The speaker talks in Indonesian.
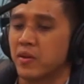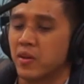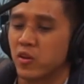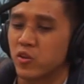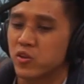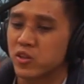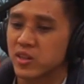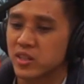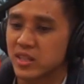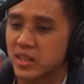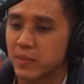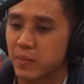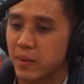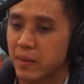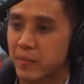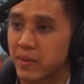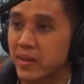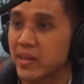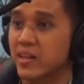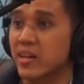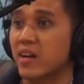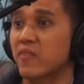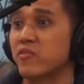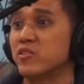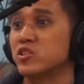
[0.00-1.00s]
loyalty
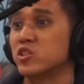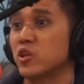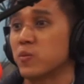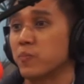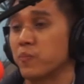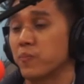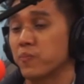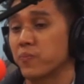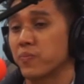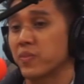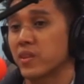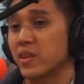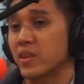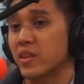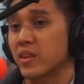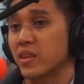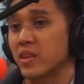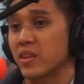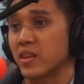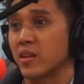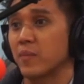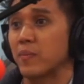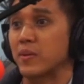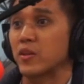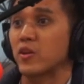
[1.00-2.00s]
programnya di coffee shop
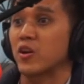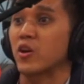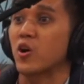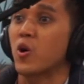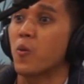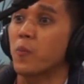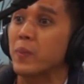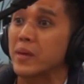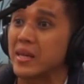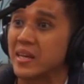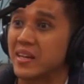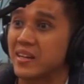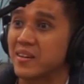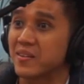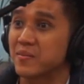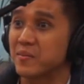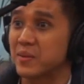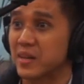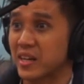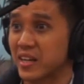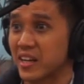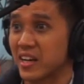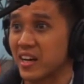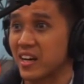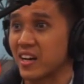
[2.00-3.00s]
tempat orang ngopi
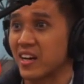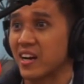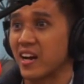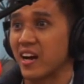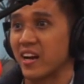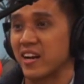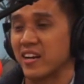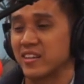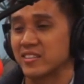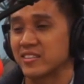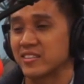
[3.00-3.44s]
bener hmm. ya hmm. ada